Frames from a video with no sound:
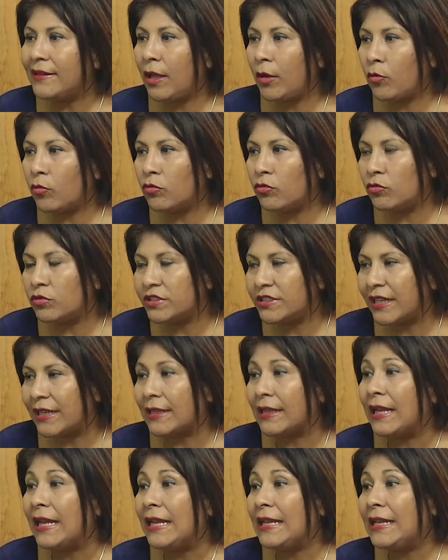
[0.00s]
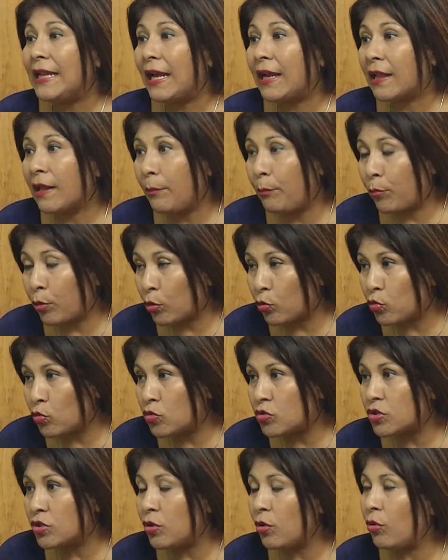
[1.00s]
De conocer la
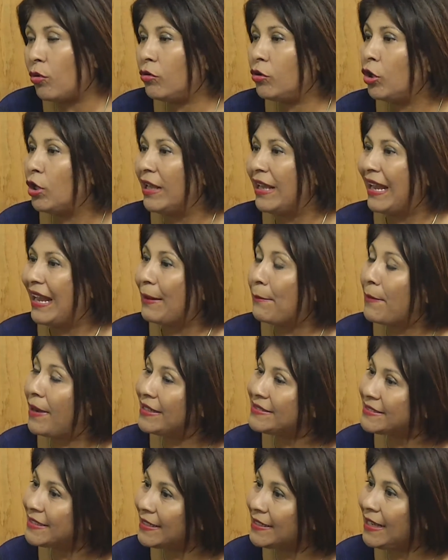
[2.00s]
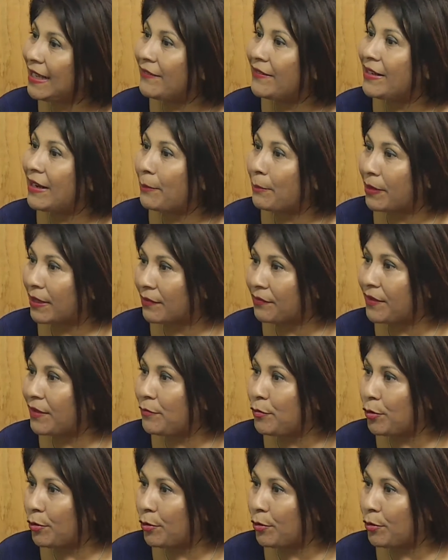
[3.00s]
reproducción más allá de la parte